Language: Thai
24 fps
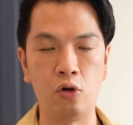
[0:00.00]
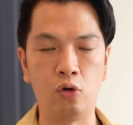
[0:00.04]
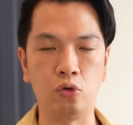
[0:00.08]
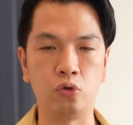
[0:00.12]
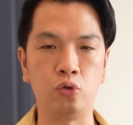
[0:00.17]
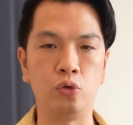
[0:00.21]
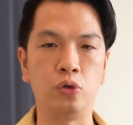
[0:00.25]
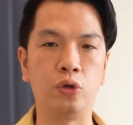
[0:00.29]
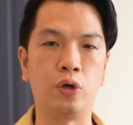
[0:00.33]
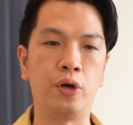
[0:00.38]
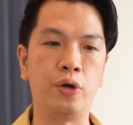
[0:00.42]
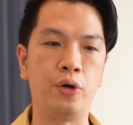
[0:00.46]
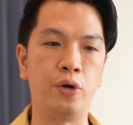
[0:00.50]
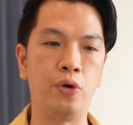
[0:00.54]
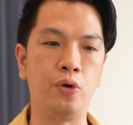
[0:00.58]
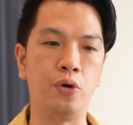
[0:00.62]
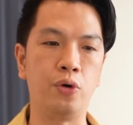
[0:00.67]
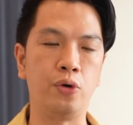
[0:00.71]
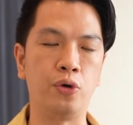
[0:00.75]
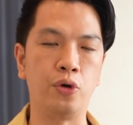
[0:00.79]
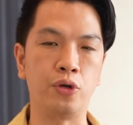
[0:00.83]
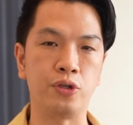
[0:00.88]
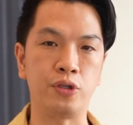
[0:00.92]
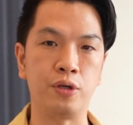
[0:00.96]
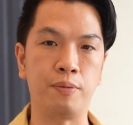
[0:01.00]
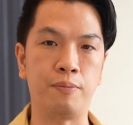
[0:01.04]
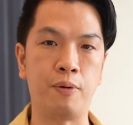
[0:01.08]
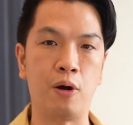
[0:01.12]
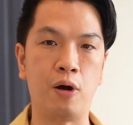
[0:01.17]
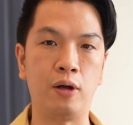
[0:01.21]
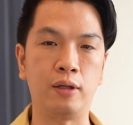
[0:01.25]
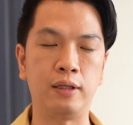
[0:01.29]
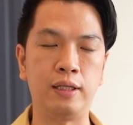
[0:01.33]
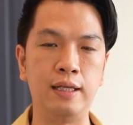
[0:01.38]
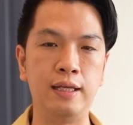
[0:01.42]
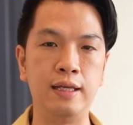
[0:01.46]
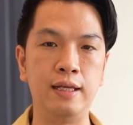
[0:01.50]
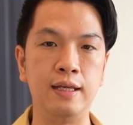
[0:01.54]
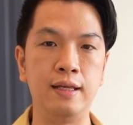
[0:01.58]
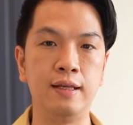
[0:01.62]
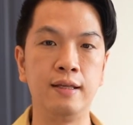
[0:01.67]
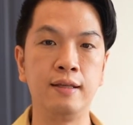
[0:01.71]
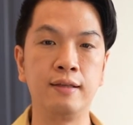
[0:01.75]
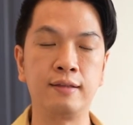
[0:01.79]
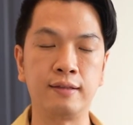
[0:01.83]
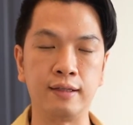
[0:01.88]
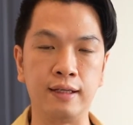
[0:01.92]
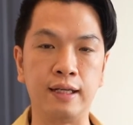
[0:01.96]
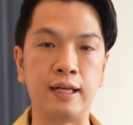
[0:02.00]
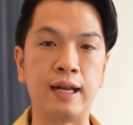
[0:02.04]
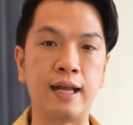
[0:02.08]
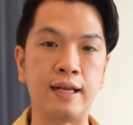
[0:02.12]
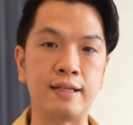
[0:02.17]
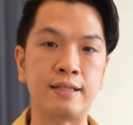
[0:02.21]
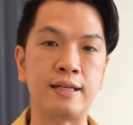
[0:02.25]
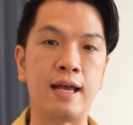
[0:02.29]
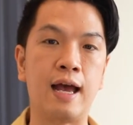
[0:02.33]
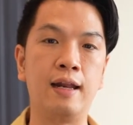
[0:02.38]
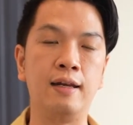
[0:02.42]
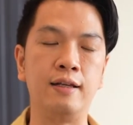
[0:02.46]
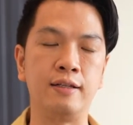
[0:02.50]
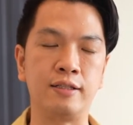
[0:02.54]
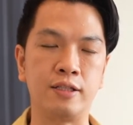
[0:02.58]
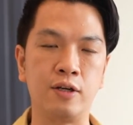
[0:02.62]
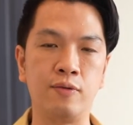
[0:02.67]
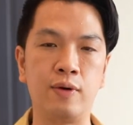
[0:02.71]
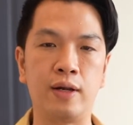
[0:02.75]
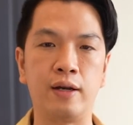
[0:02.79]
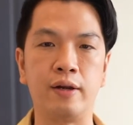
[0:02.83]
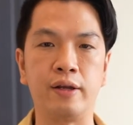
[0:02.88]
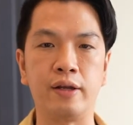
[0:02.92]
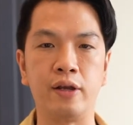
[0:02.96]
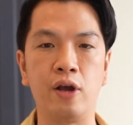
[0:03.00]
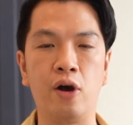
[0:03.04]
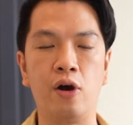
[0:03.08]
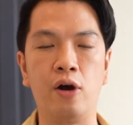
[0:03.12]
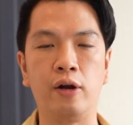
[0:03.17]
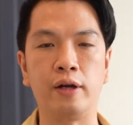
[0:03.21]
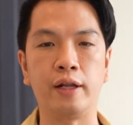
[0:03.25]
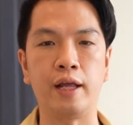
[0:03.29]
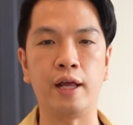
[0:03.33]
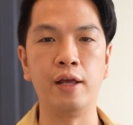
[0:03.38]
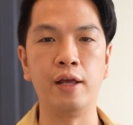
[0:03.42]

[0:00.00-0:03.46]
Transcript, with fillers: ลงทุนคอนโดโดยเฉพาะที่ศรีราชาหรือจังหวัดระยองเนี่